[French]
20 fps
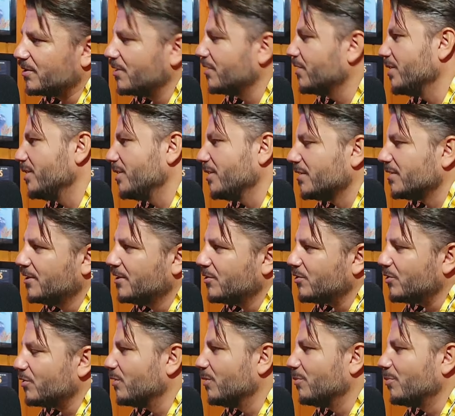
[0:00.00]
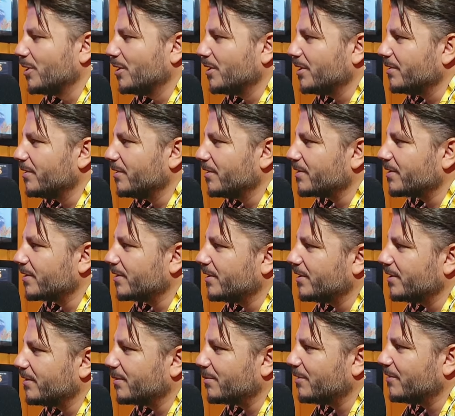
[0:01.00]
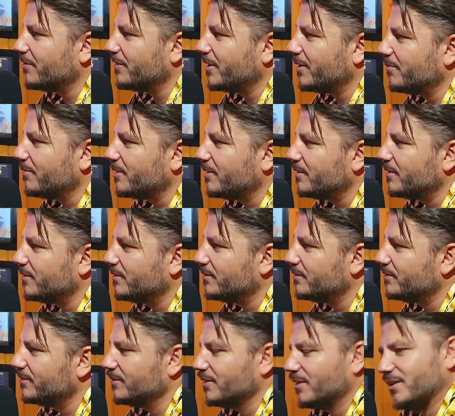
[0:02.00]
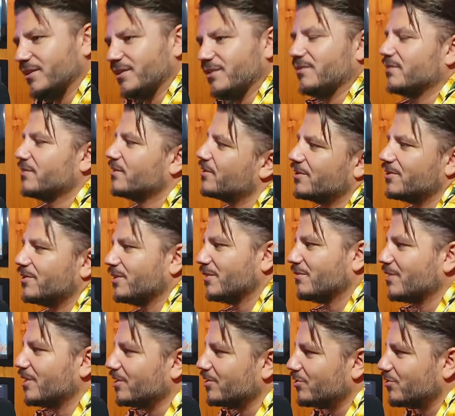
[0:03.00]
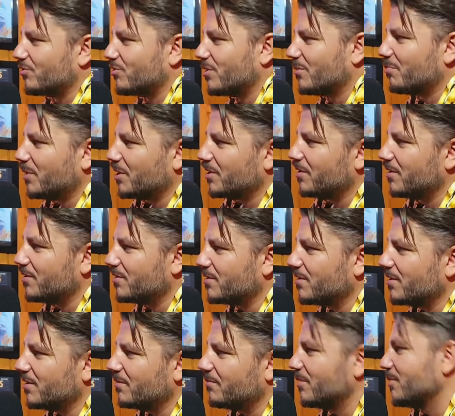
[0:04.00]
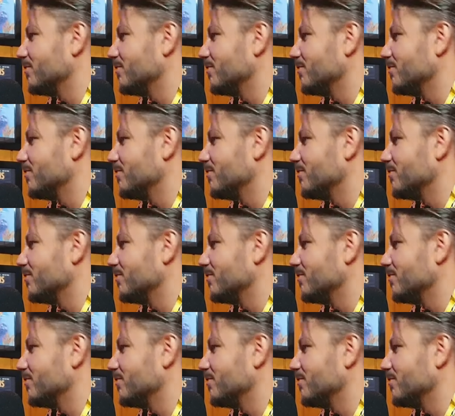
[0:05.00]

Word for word: Tony, tu veux pas aller danser avec ma femme hein. L'autre dit, mais ben, je sais pas danser, mais